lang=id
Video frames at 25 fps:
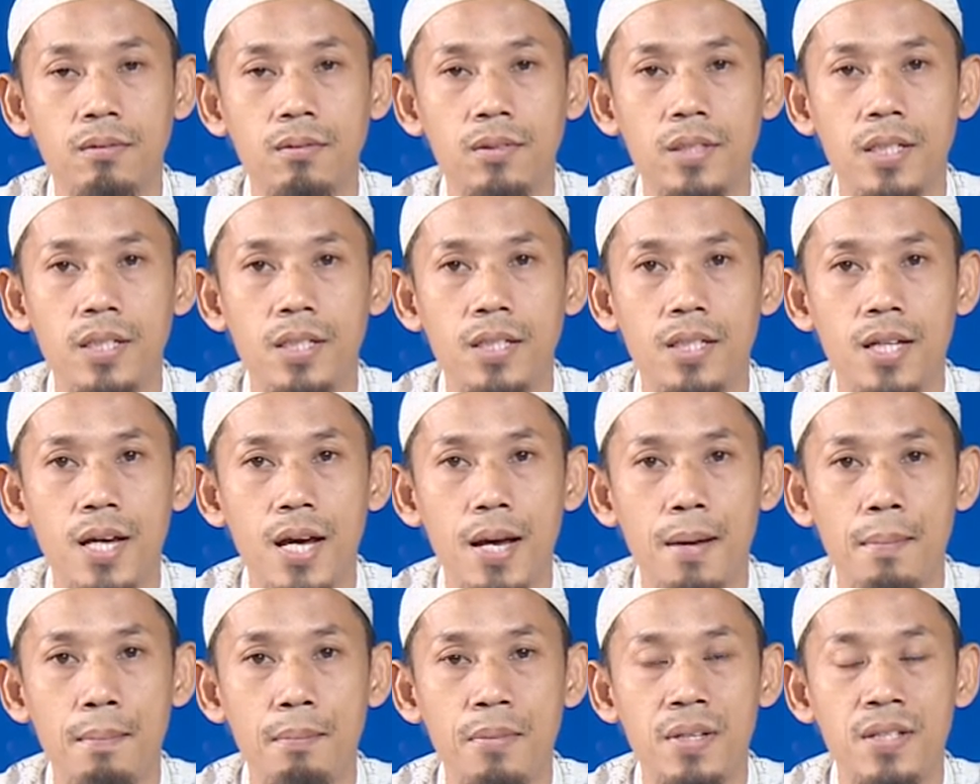
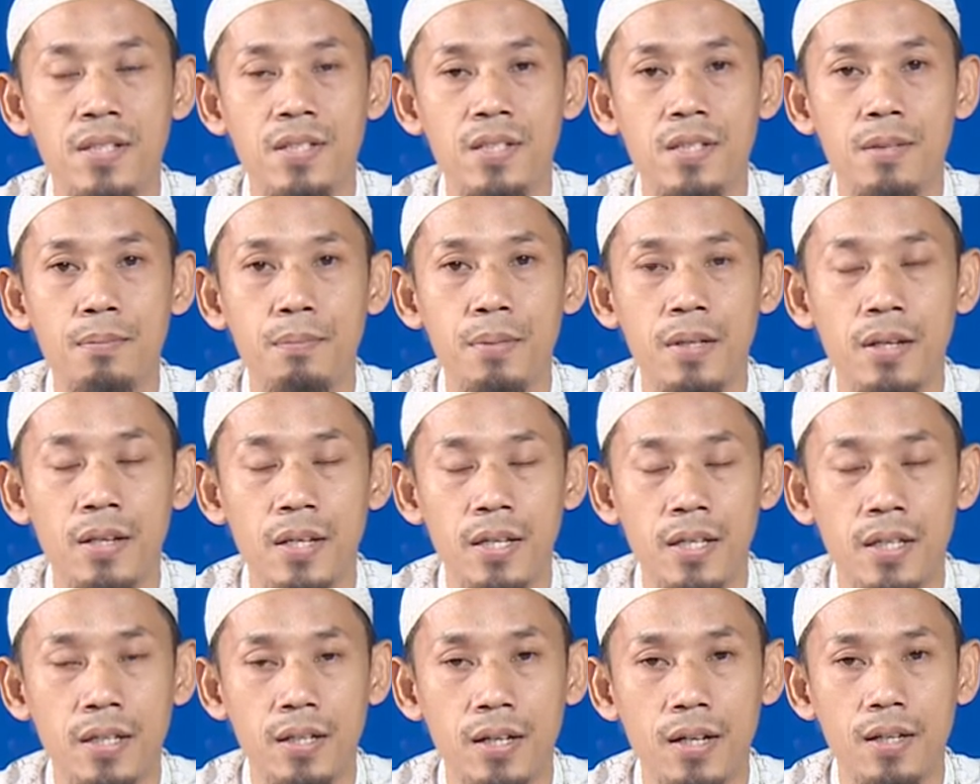tidak
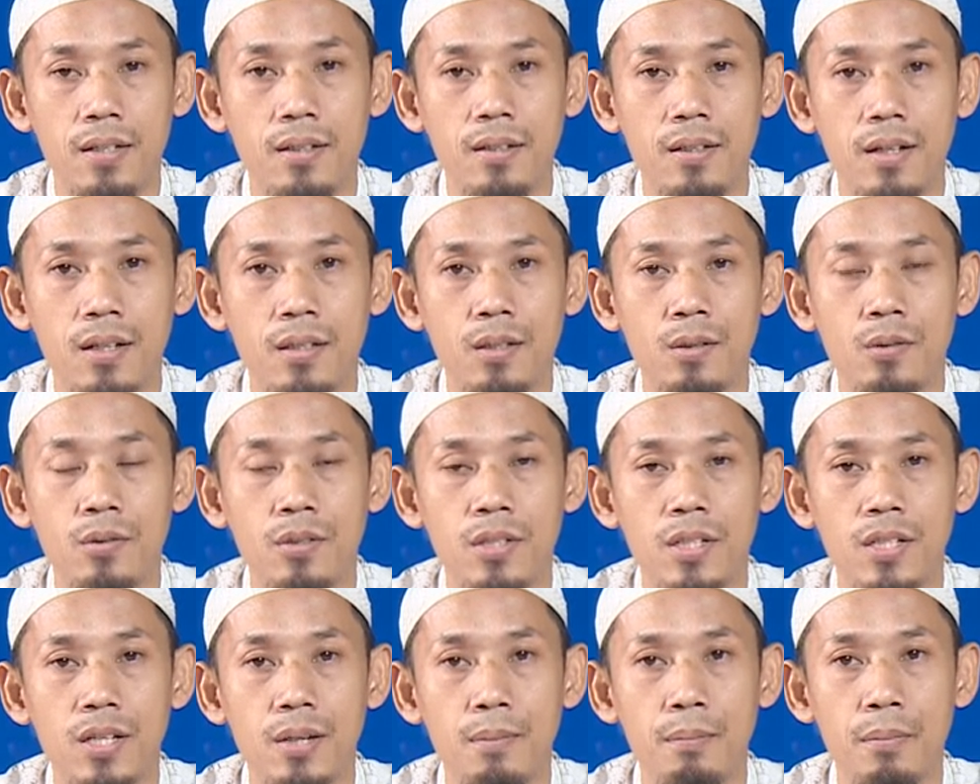mensepilihkan atau
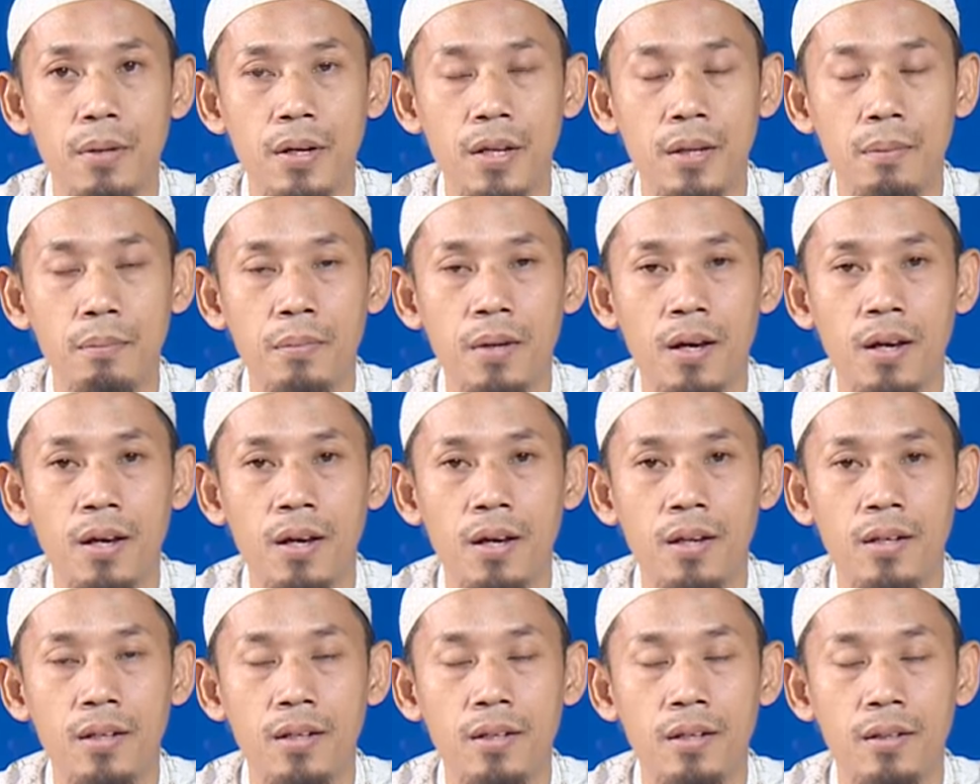tidak
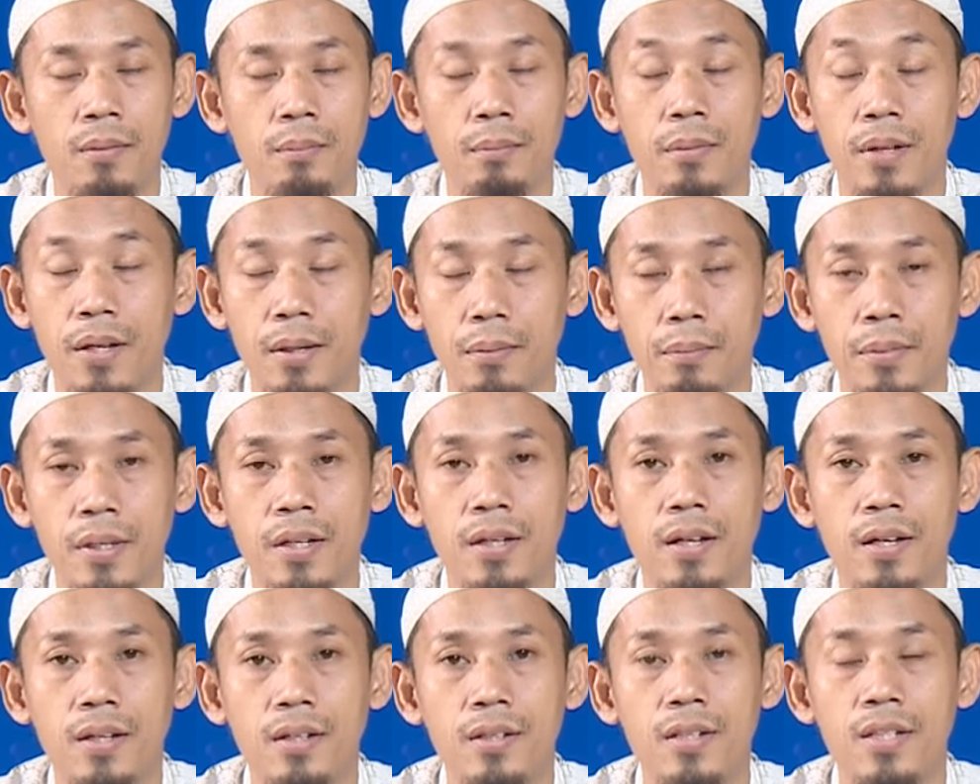meremehkan
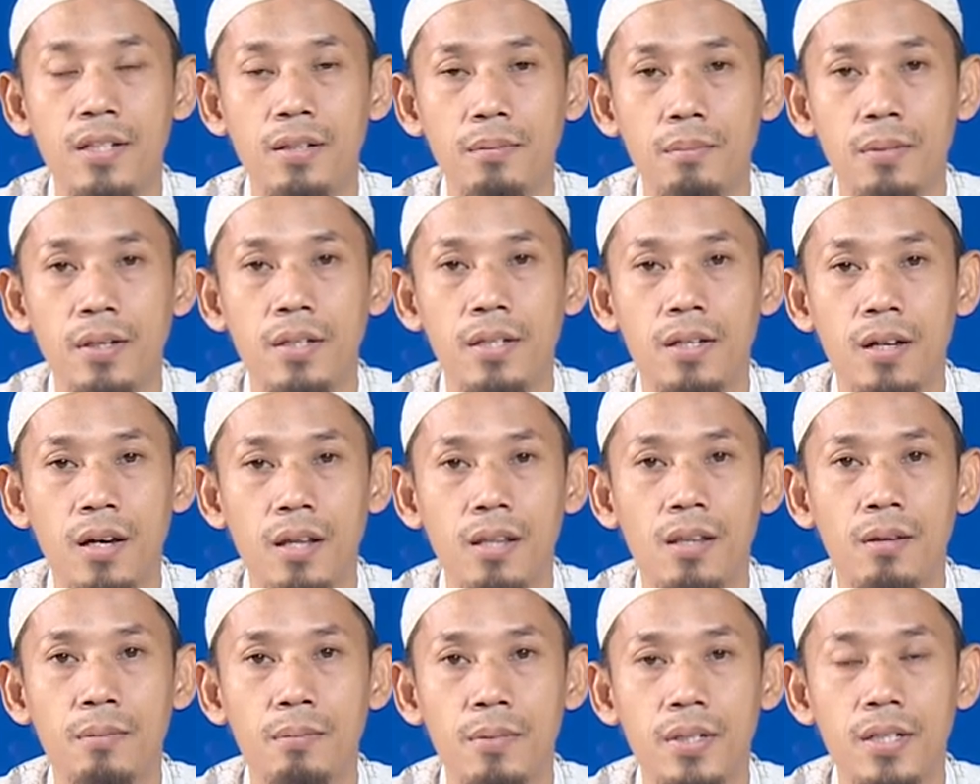meremehkan nikmat yang
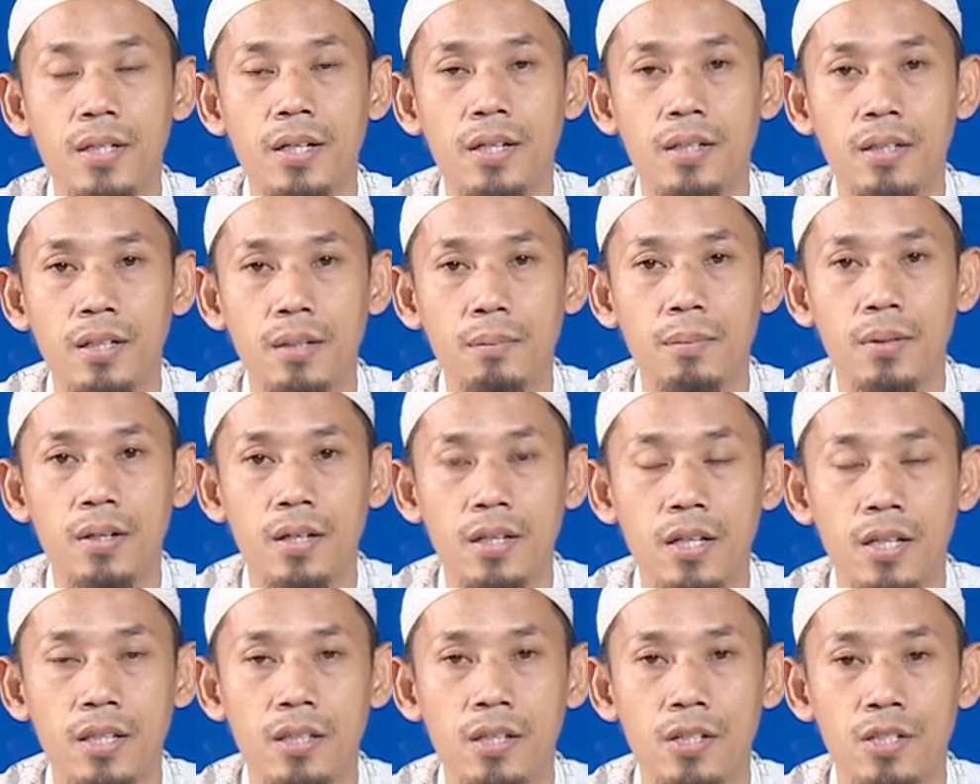Allah berikan
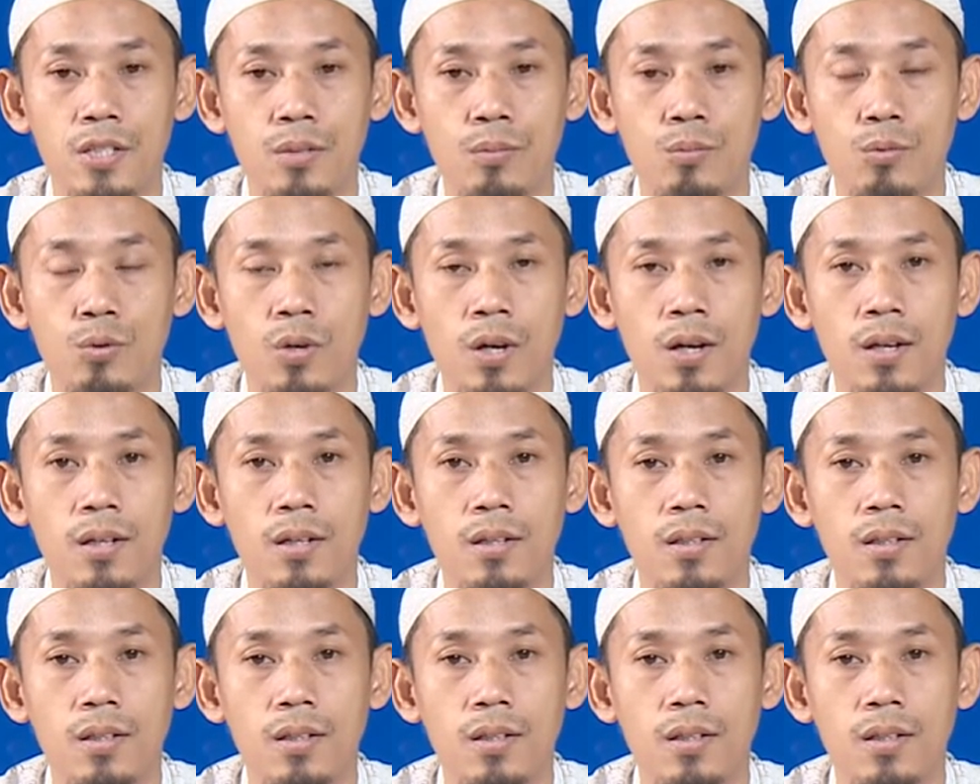kepada kita semua.